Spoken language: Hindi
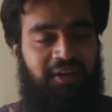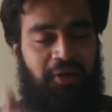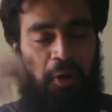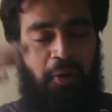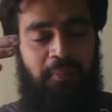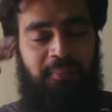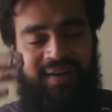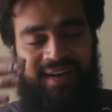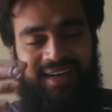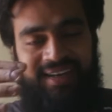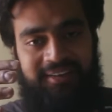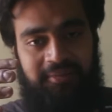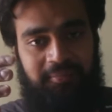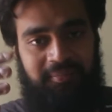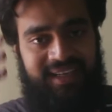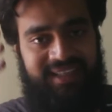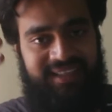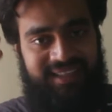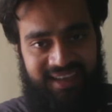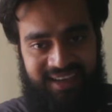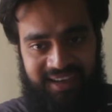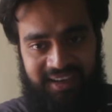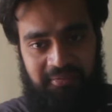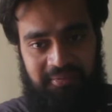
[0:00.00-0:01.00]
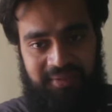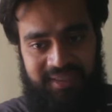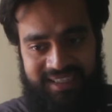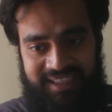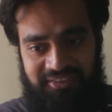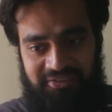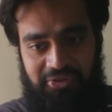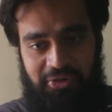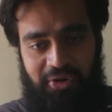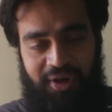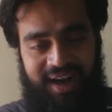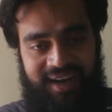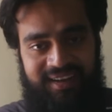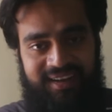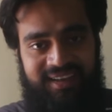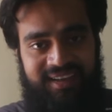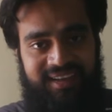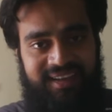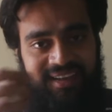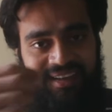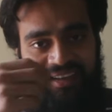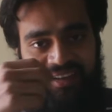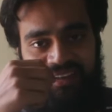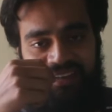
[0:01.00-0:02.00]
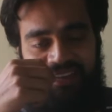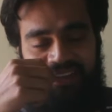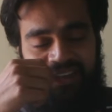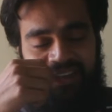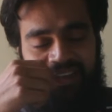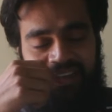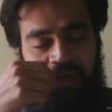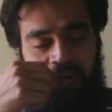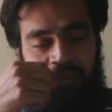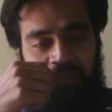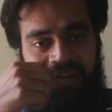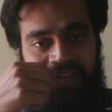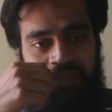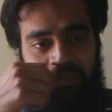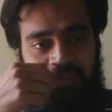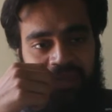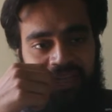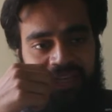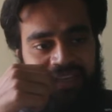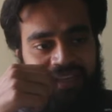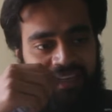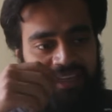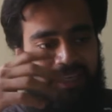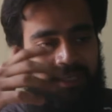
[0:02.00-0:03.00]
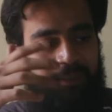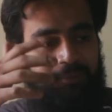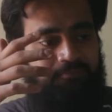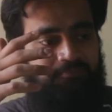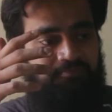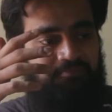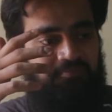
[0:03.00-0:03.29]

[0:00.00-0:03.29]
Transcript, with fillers: कमेंट में था मतलब वो आर्टिकल के कमेंट में कि